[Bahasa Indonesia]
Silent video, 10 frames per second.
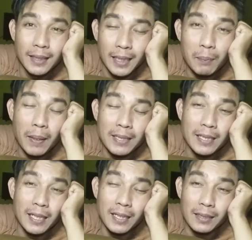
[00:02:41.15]
ini
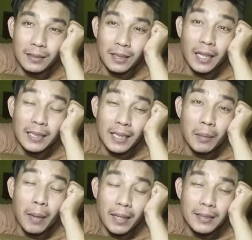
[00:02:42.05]
perasaan yang
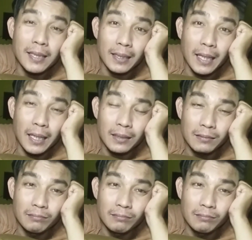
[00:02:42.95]
sering-sering banget sih datang